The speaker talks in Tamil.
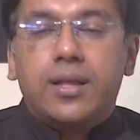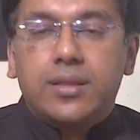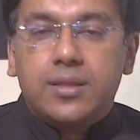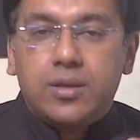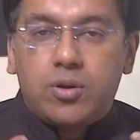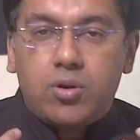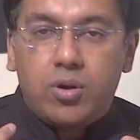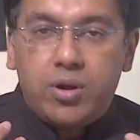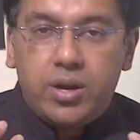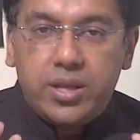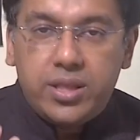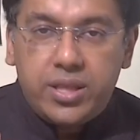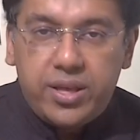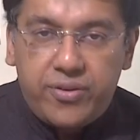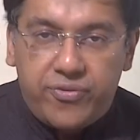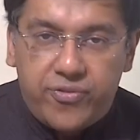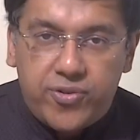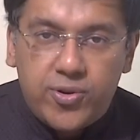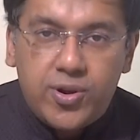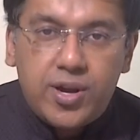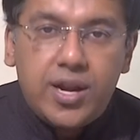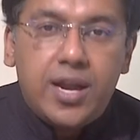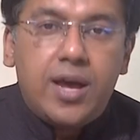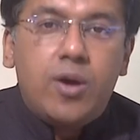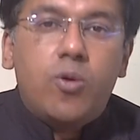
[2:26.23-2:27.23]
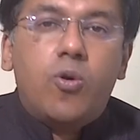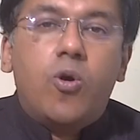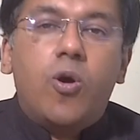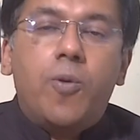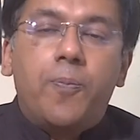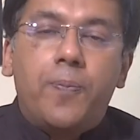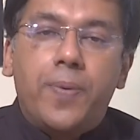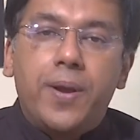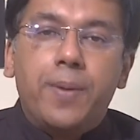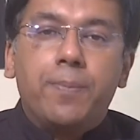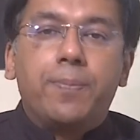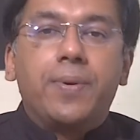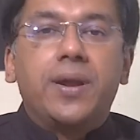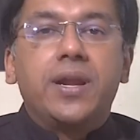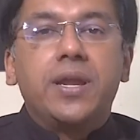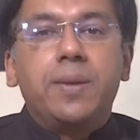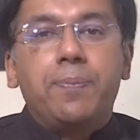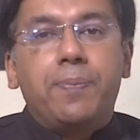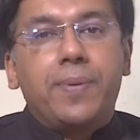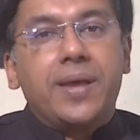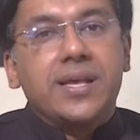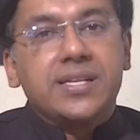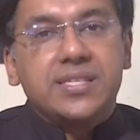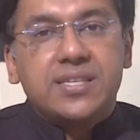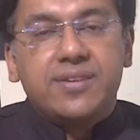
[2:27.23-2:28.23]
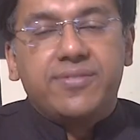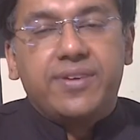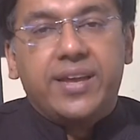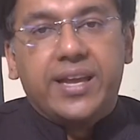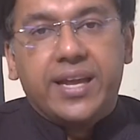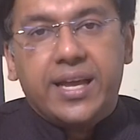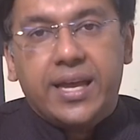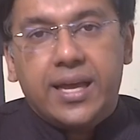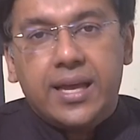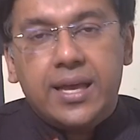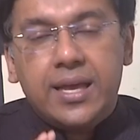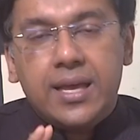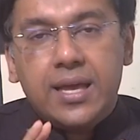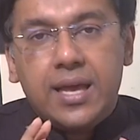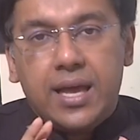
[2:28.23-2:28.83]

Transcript: அந்த குழந்தைய ஃபுல்லாக ஓப்பன் பண்ணி பேச வைங்க